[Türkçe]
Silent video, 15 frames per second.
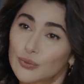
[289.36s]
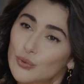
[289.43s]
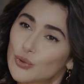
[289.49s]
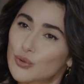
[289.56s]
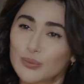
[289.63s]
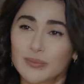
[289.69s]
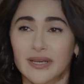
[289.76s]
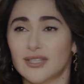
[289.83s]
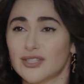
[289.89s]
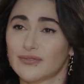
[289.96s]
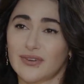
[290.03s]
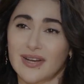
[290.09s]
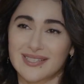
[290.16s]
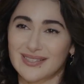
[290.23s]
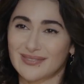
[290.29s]
düşünmek için
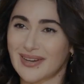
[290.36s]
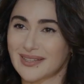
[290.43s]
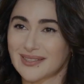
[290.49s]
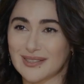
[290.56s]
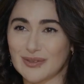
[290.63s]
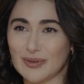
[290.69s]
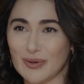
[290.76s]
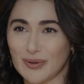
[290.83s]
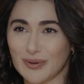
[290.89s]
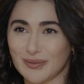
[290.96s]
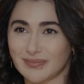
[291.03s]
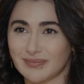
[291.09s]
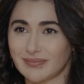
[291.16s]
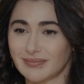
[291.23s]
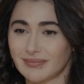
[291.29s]
fazla vaktin yok.
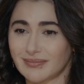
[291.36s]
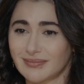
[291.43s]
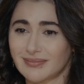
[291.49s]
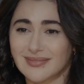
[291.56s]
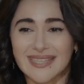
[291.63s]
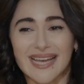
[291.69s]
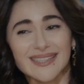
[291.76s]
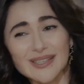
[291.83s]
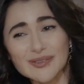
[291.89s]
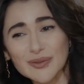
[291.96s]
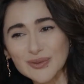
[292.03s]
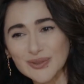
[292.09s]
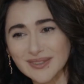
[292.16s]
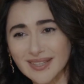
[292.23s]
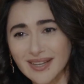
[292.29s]
Zaten
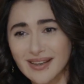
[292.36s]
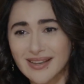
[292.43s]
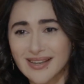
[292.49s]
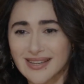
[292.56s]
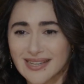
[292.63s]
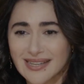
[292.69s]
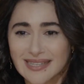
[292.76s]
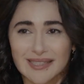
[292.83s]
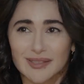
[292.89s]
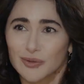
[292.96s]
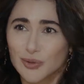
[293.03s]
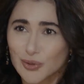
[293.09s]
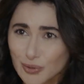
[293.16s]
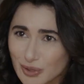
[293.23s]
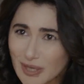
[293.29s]
ortada
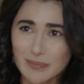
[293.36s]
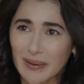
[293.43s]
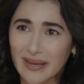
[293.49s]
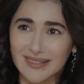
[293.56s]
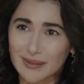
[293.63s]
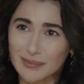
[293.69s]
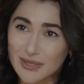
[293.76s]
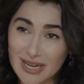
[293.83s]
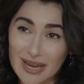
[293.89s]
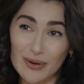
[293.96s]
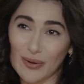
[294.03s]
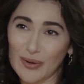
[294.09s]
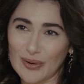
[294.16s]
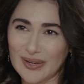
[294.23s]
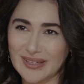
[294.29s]
düşünecek pek de bir şey
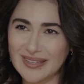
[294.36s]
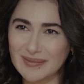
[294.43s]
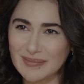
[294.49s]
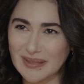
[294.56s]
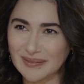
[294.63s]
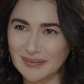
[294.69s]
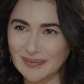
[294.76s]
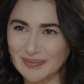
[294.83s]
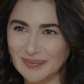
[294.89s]
yok öyle değil mi?